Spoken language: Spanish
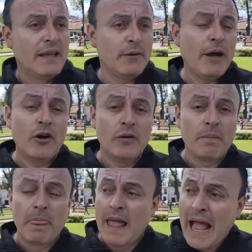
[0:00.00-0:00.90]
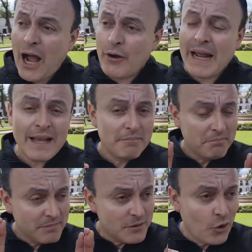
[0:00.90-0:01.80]
Y bueno, ahora
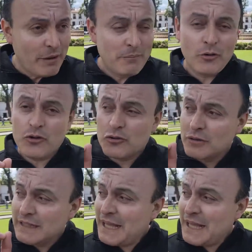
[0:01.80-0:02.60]
lo vemos